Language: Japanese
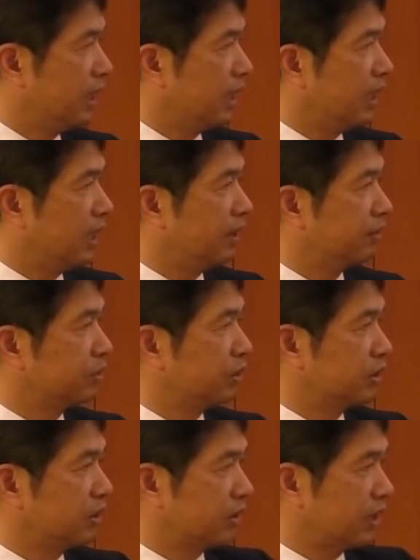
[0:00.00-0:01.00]
あ
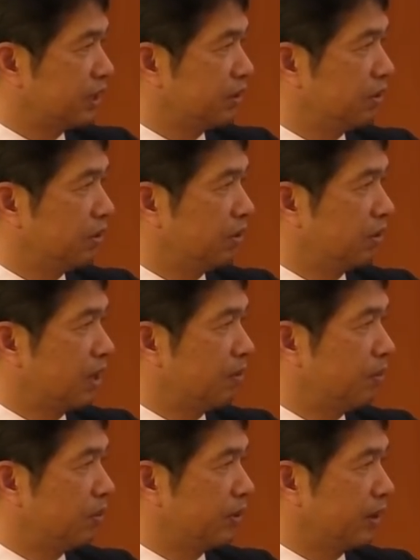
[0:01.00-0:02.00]
袋田の滝の
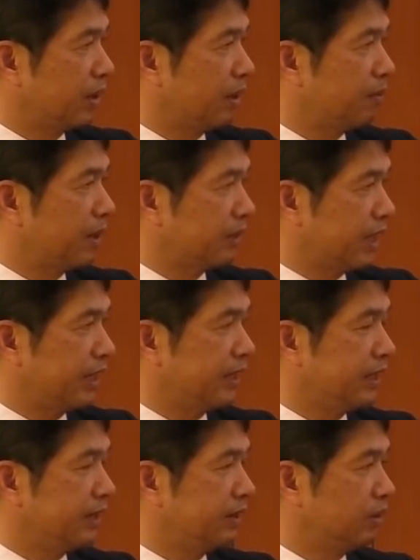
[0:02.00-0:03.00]
官房干爆台
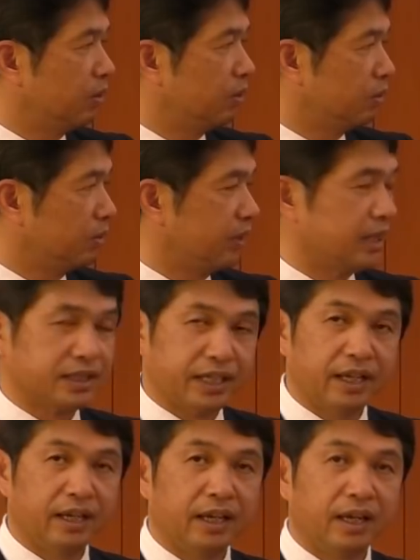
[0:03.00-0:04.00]
等です
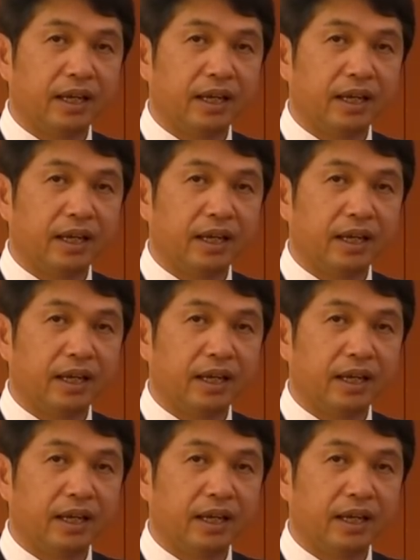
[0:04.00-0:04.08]
ね、